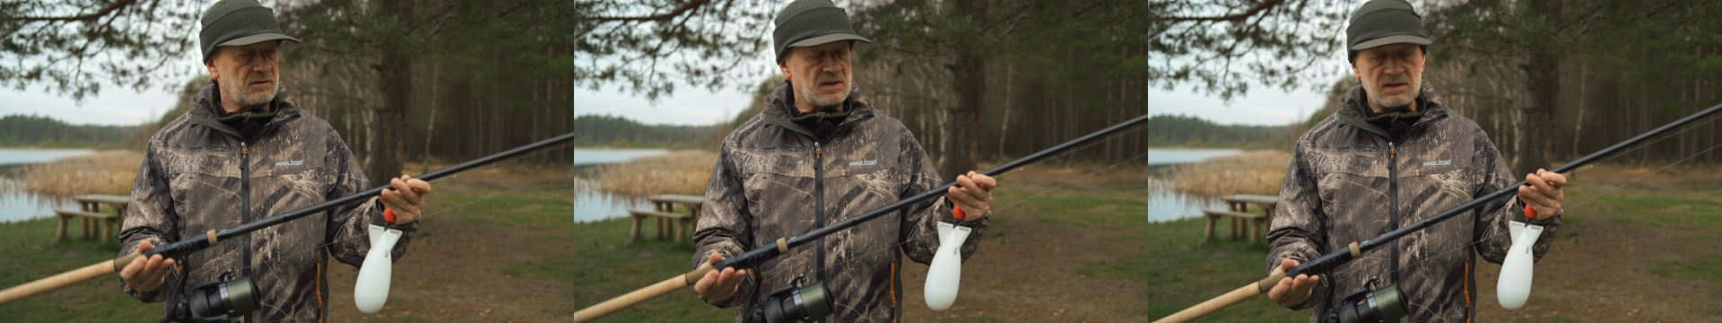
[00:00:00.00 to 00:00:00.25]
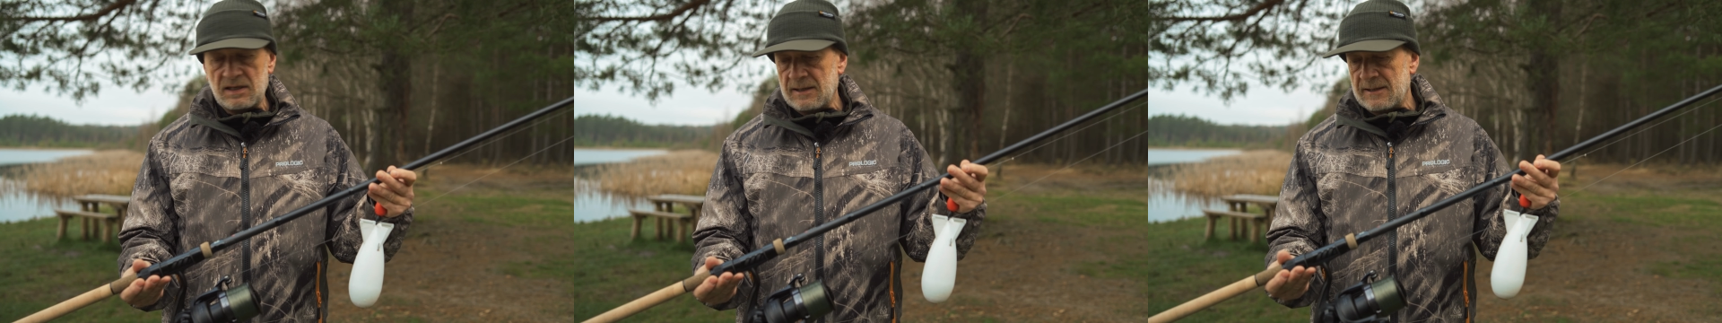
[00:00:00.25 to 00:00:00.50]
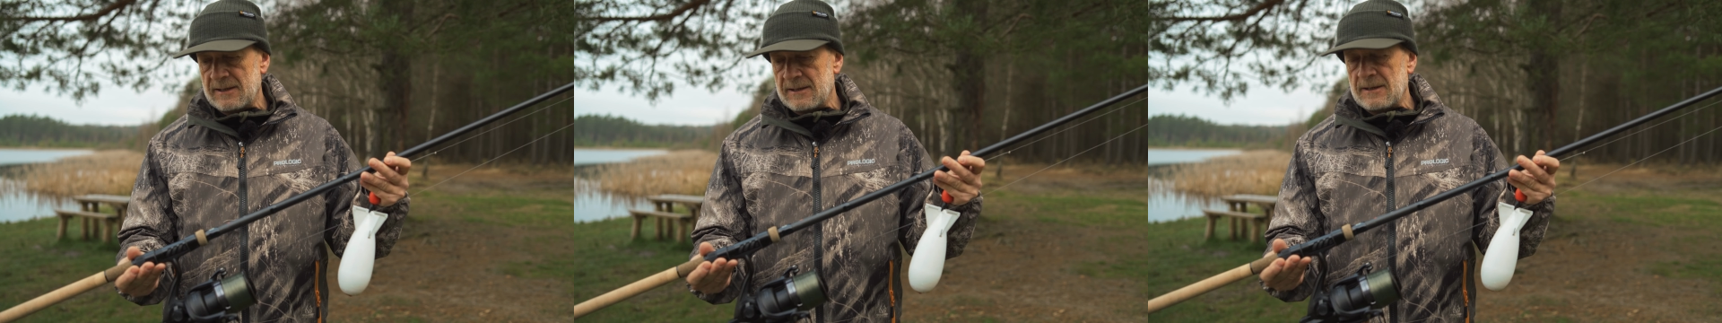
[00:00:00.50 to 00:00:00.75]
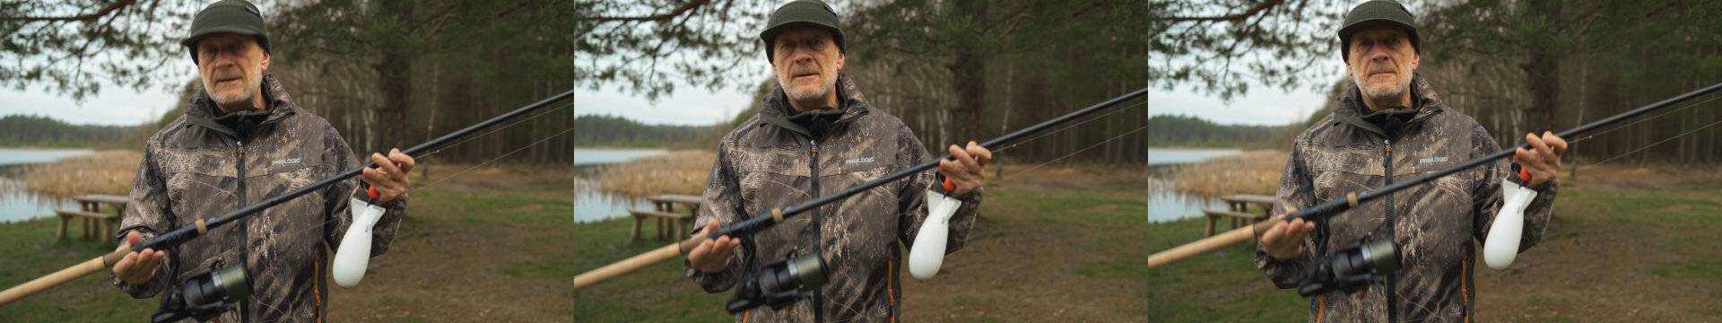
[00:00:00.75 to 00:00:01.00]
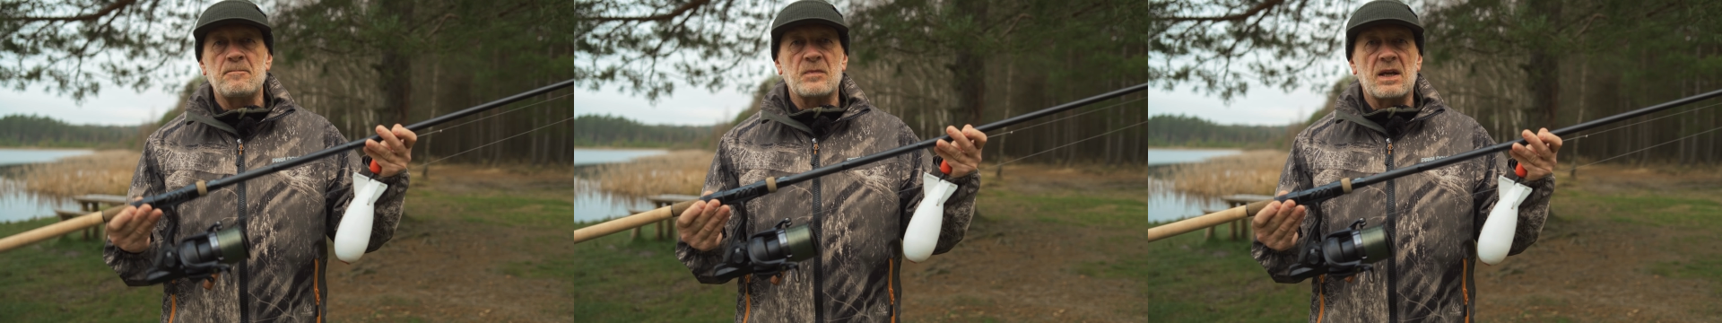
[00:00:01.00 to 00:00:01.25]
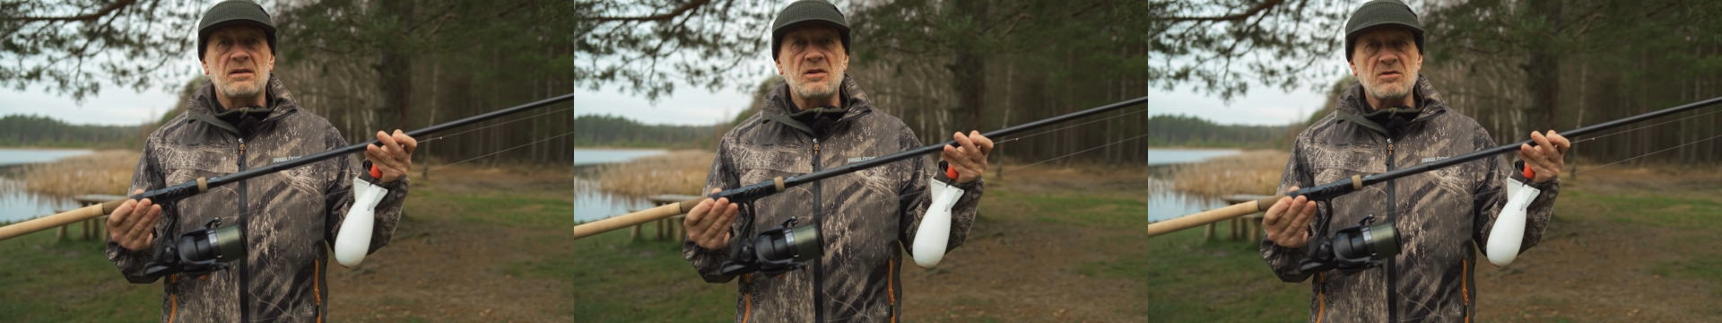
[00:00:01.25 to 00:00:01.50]
Więc
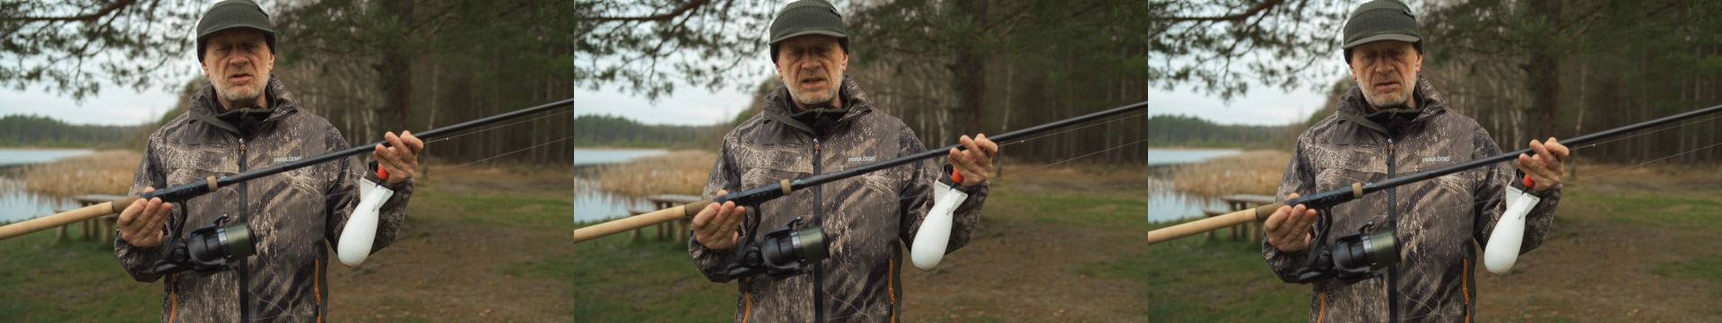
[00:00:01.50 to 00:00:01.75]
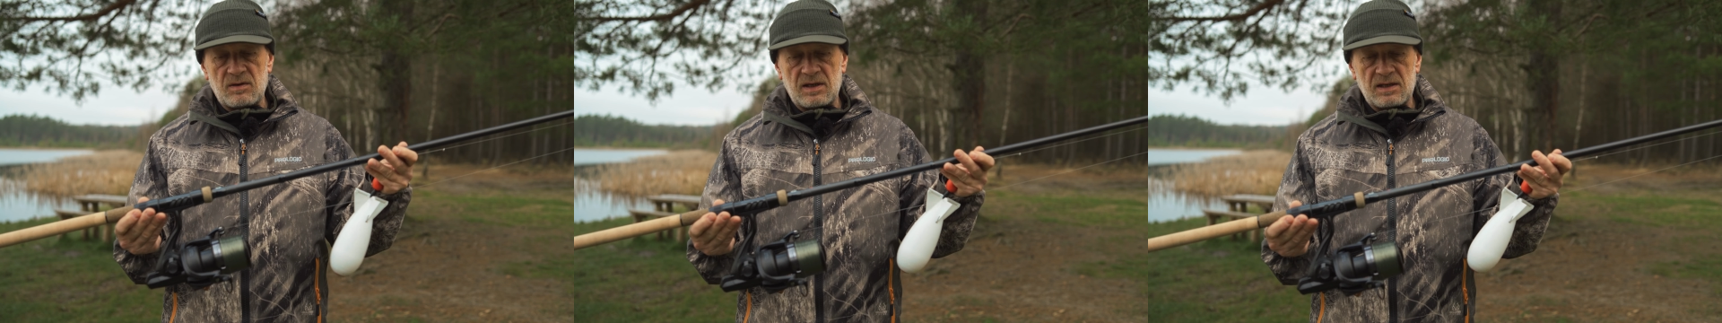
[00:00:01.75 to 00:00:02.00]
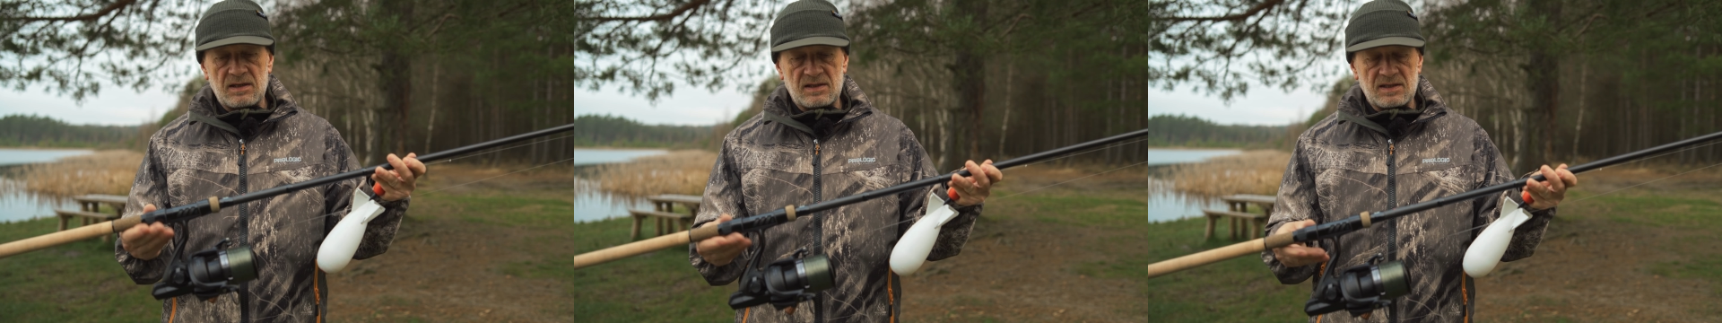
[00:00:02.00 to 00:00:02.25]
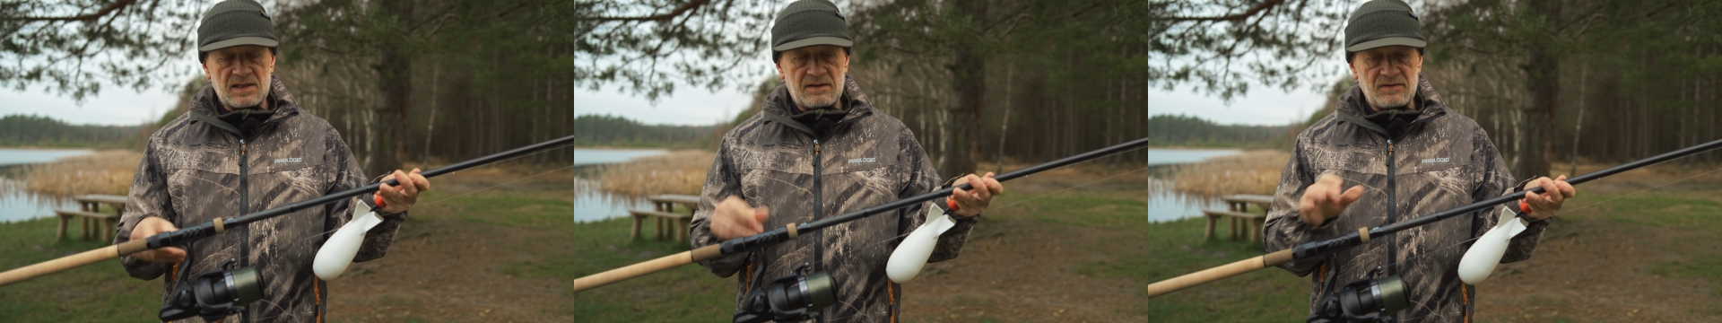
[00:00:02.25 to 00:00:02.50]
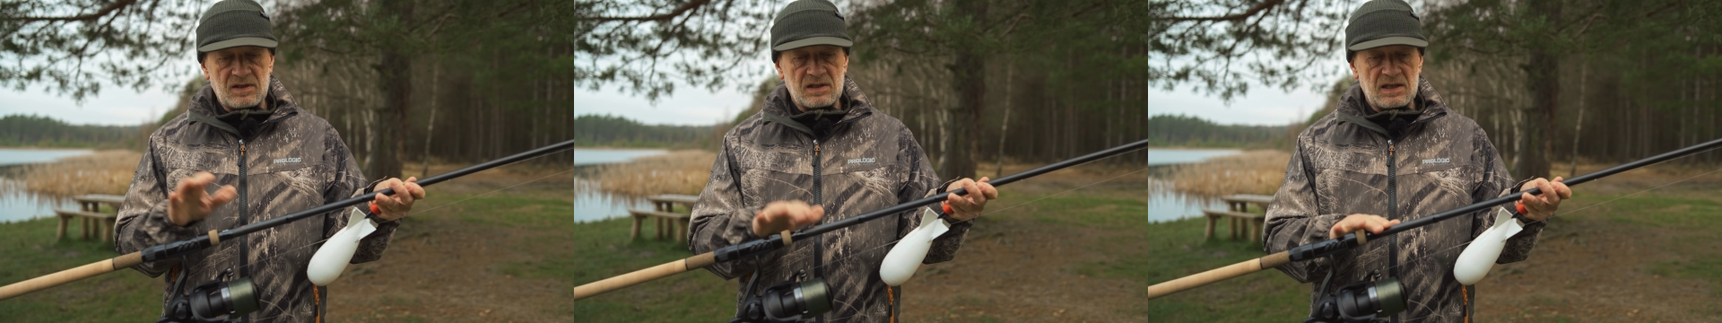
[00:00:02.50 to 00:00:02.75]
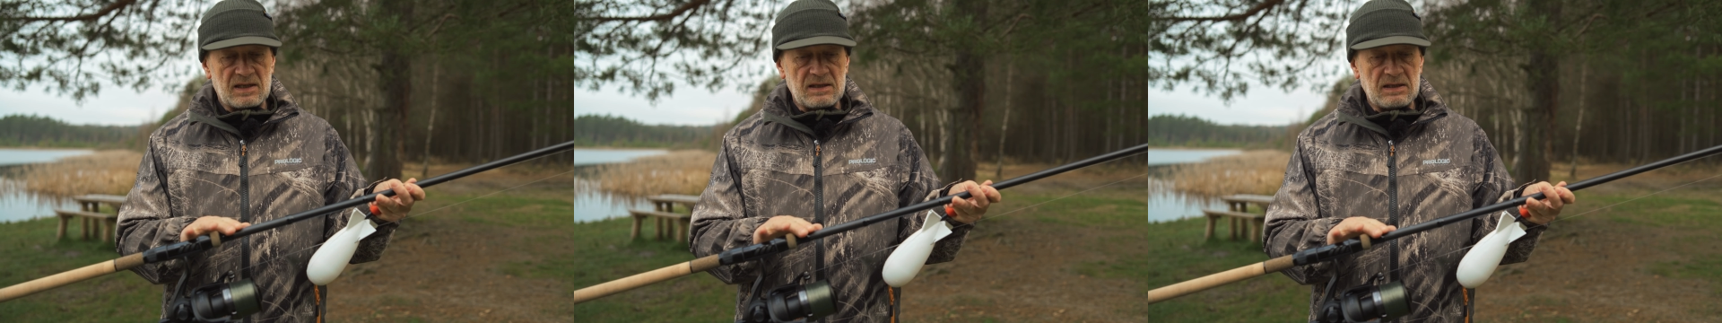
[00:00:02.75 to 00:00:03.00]
Doskonałe zestawienie